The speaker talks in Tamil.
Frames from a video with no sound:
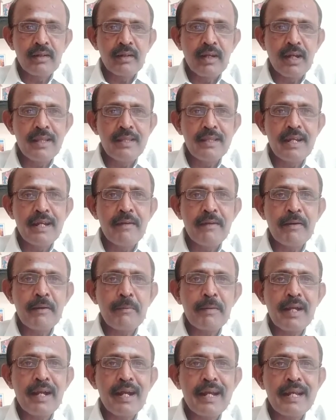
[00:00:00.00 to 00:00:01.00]
கணித்திருக்க
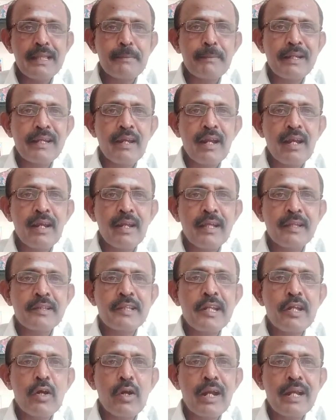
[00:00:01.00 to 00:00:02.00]
வேண்டும்னா கணிதம் என்றால்
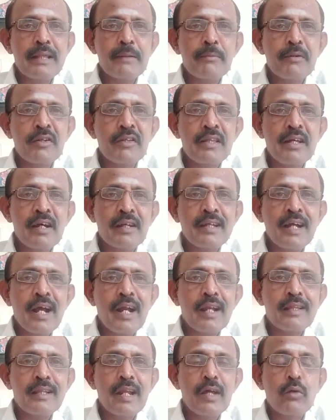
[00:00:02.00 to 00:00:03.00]
எத்தனையோ கணிதம் இருக்குது அந்த
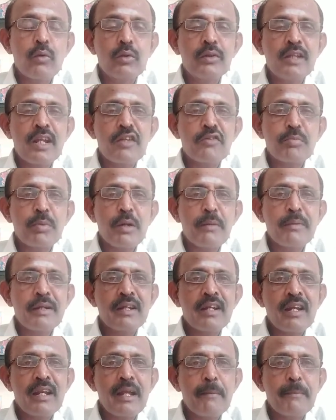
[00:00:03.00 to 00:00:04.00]
காலத்தில் குந்தனஸ் படம்
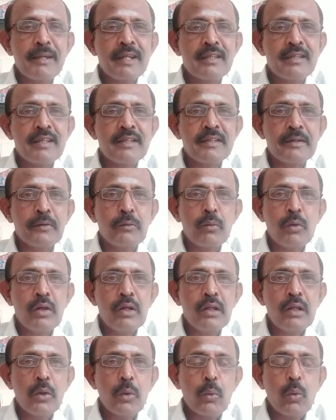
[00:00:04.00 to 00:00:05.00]
என்றெல்லாம் இருந்தது
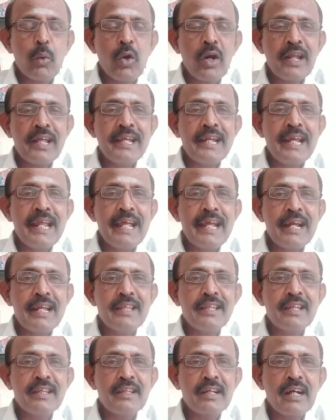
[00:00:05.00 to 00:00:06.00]
ஓலையிலே
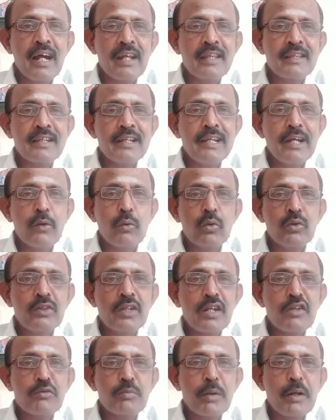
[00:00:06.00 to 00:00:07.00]
எழுதி காலத்திலேயே
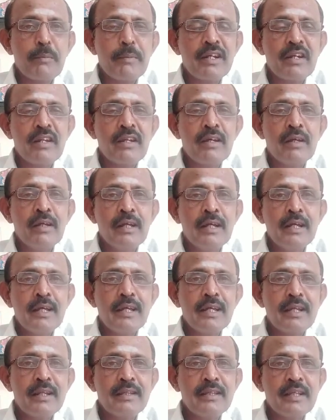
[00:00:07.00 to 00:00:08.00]
குந்தனஸ் படம் என்று
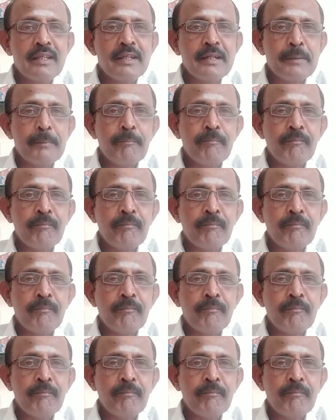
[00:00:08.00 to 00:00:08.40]
இருந்தது